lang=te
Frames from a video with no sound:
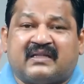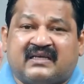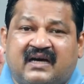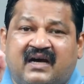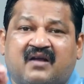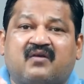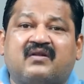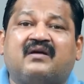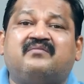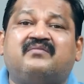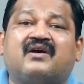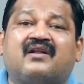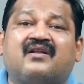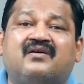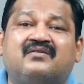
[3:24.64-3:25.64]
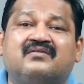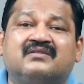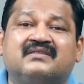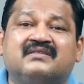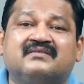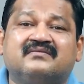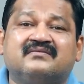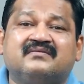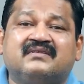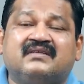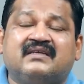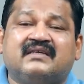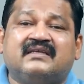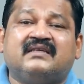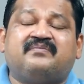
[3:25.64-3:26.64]
పదహారో నంబర్లో ఉంది
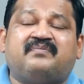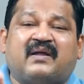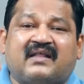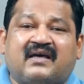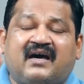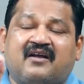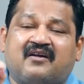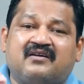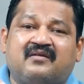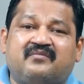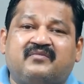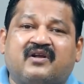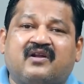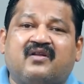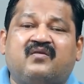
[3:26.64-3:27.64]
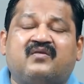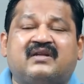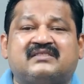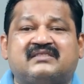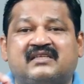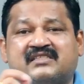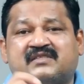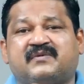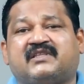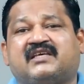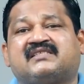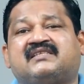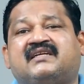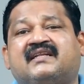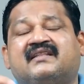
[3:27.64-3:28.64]
ఈ పదహారో నంబర్లో ఉన్న సిల్క్స్ మీద
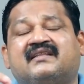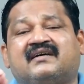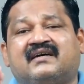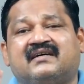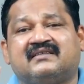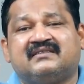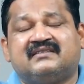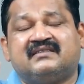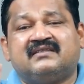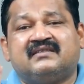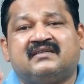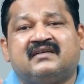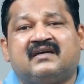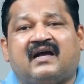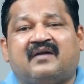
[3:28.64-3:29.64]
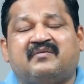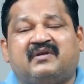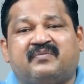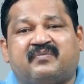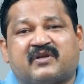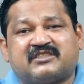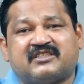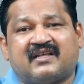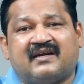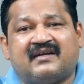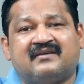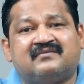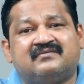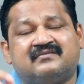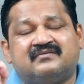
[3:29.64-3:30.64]
సడన్గా ఆమె డిప్రెషన్కి
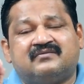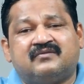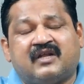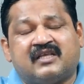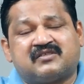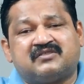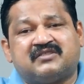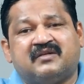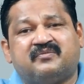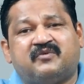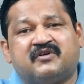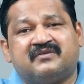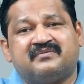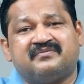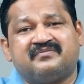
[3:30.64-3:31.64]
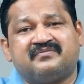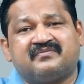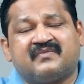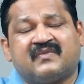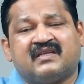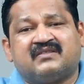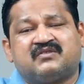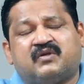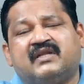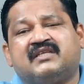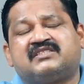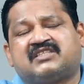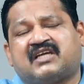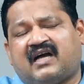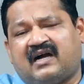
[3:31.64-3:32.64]
వెళ్ళడం ఊరేసుకుని చనిపోవడం సో
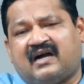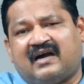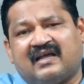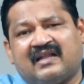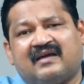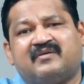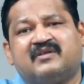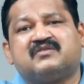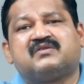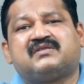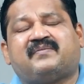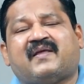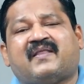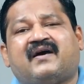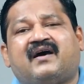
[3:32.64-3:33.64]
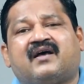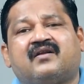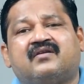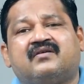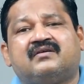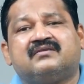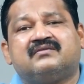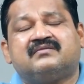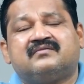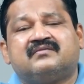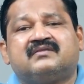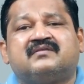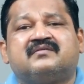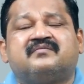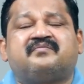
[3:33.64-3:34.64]
నేను చాలామంది చూసిన పదహారులో
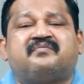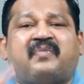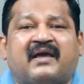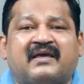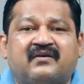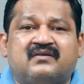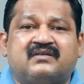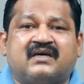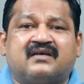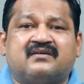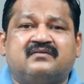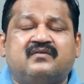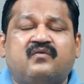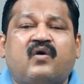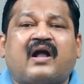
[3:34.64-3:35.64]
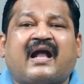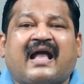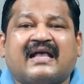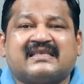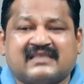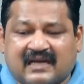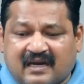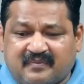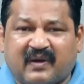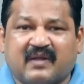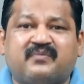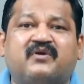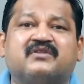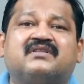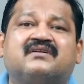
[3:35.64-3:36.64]
పైన ఉంటారు ఒక్కసారిగా
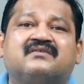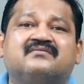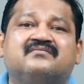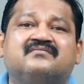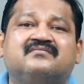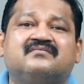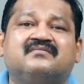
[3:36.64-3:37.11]
పడిపోతారు